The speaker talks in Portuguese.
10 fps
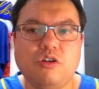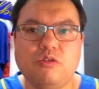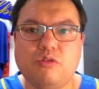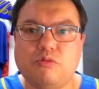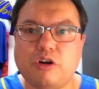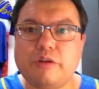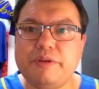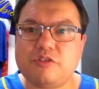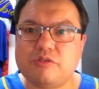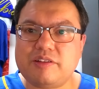O
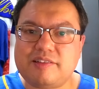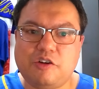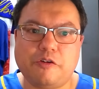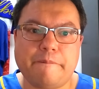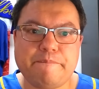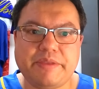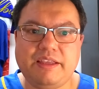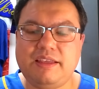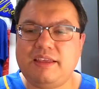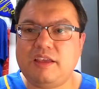Robinson estreou
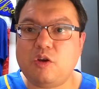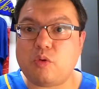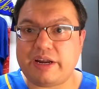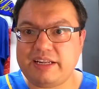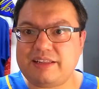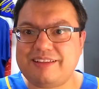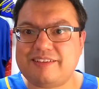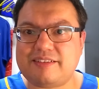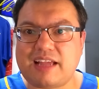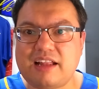em
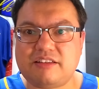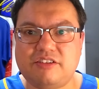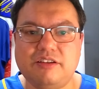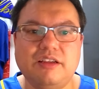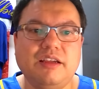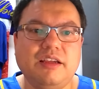47